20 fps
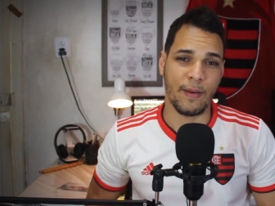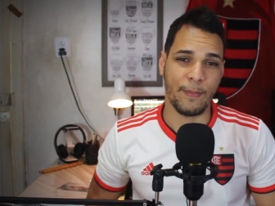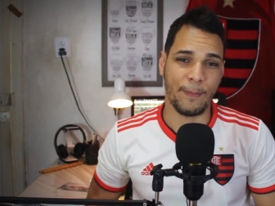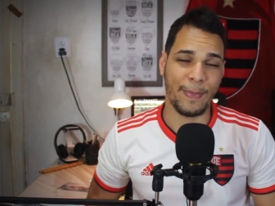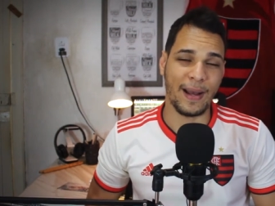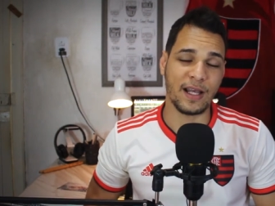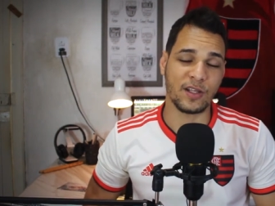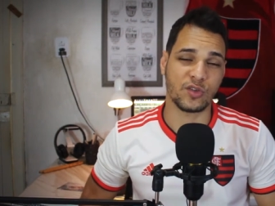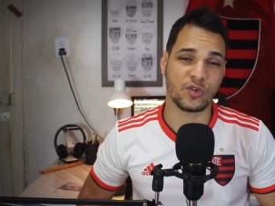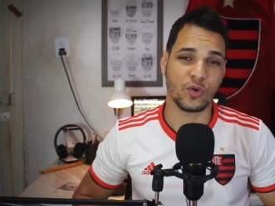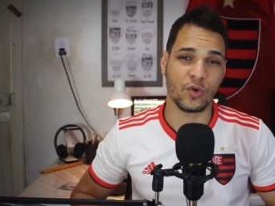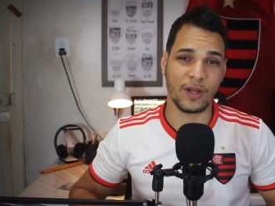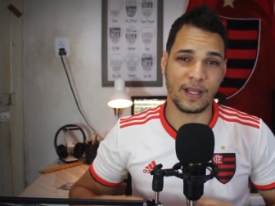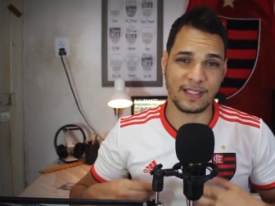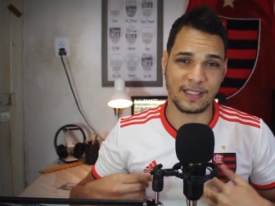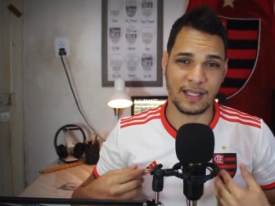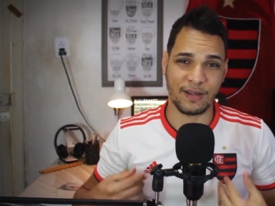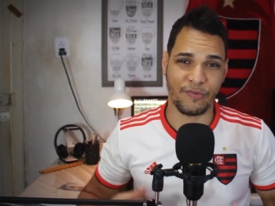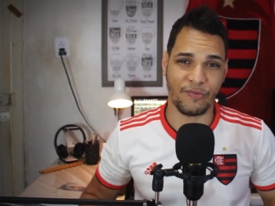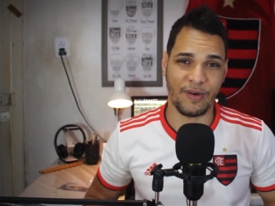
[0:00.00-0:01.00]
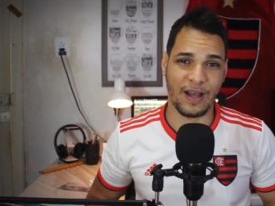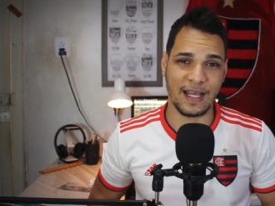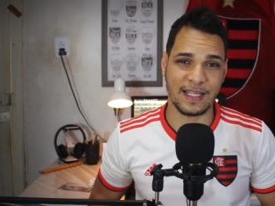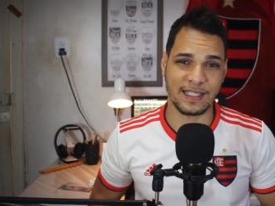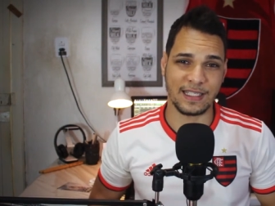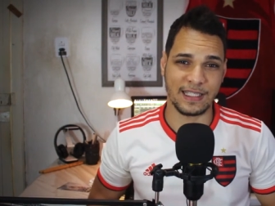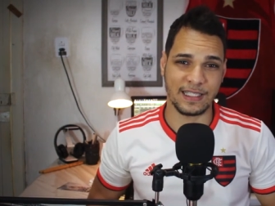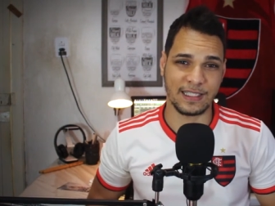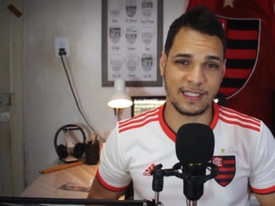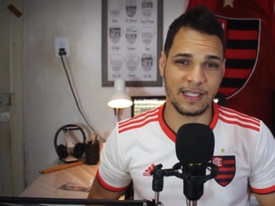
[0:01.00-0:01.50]
Passou essa
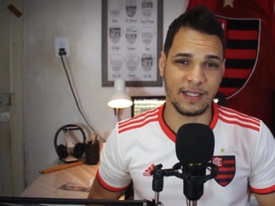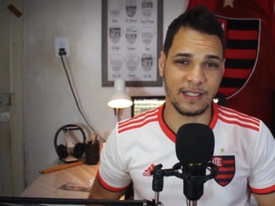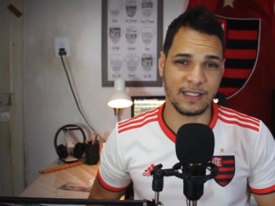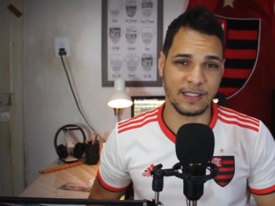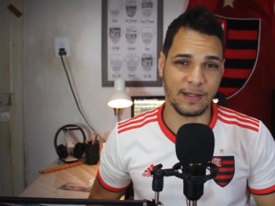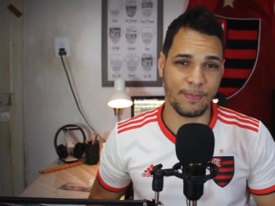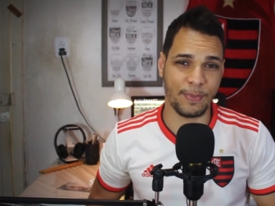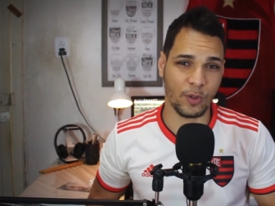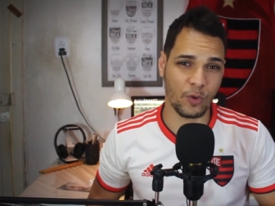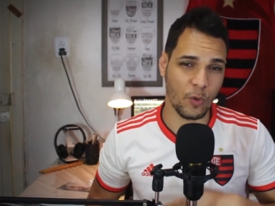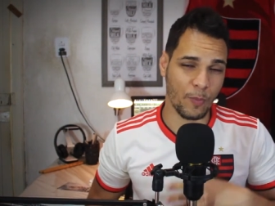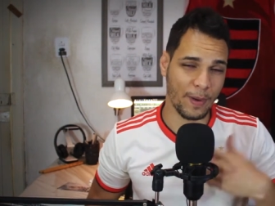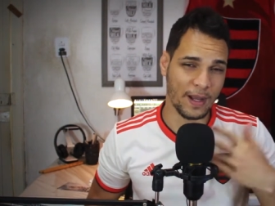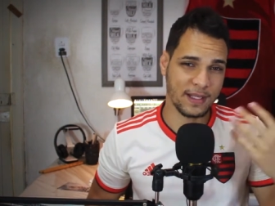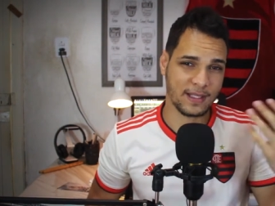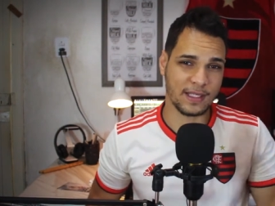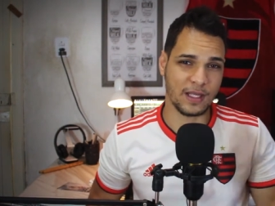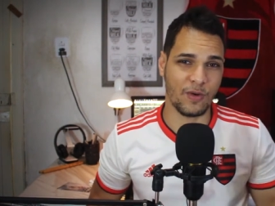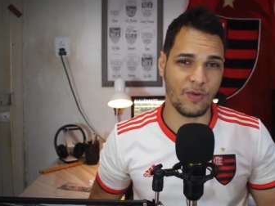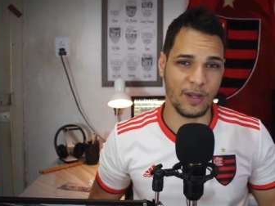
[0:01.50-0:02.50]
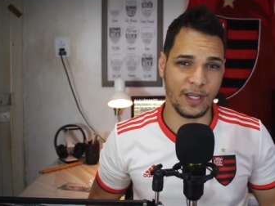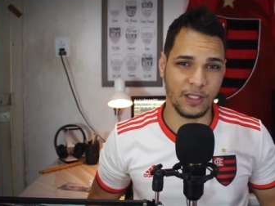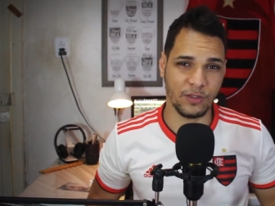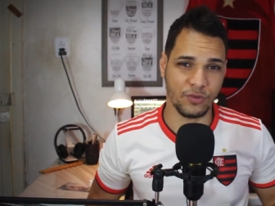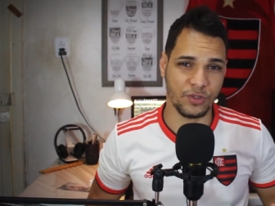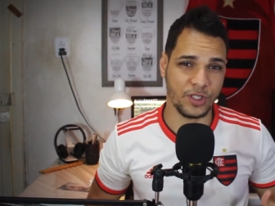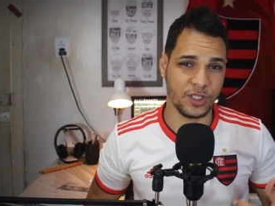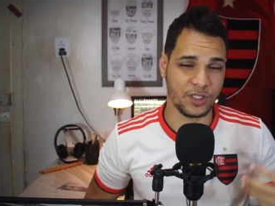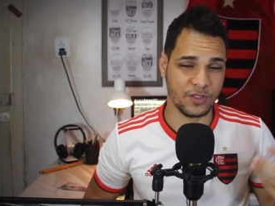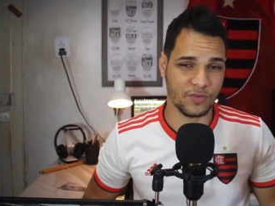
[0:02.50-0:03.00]
fase, essa preocupação aí
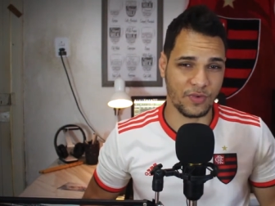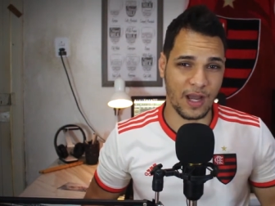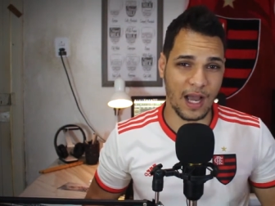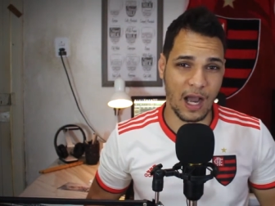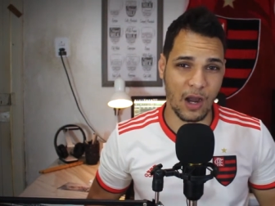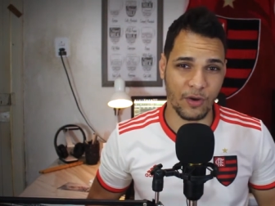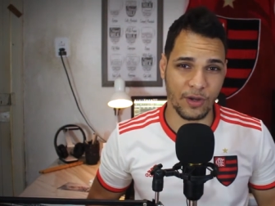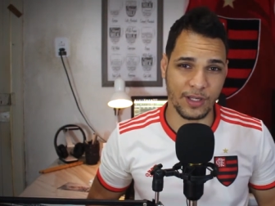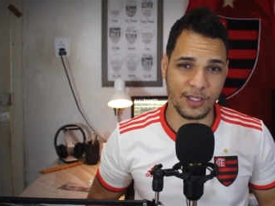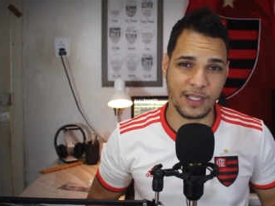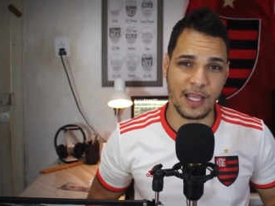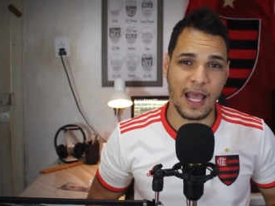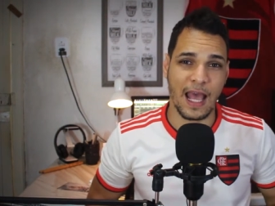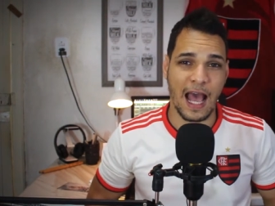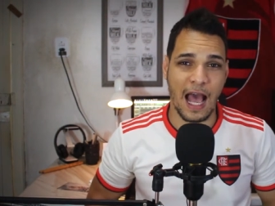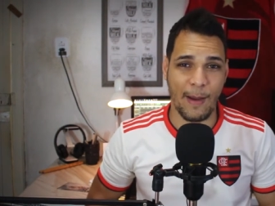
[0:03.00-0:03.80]
dos desfalques,